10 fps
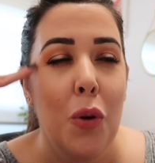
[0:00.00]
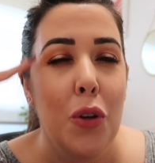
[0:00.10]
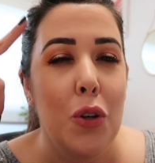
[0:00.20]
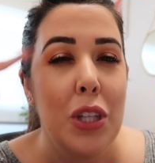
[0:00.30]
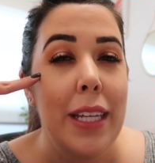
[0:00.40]

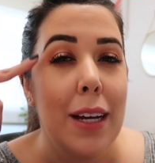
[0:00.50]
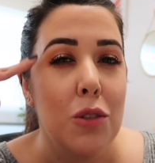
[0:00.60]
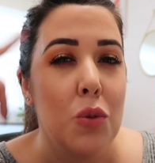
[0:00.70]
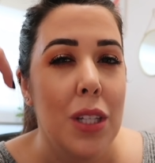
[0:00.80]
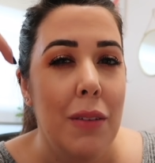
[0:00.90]
modo gotilla, que
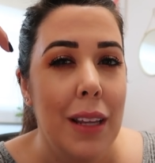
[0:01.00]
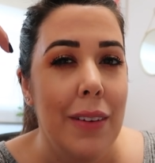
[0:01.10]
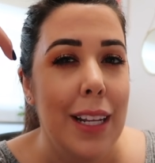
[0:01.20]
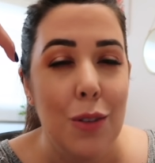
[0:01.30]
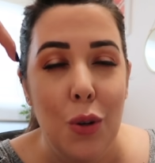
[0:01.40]
os gusta ver de
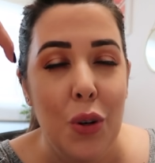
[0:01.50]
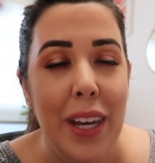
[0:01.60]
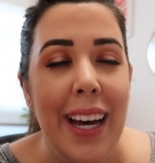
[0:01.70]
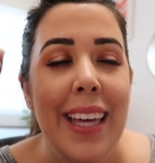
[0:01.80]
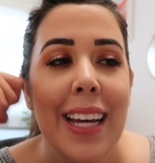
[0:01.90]
verdad todo lo
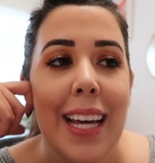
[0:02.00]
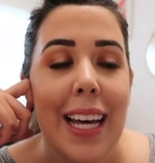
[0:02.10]
que hay.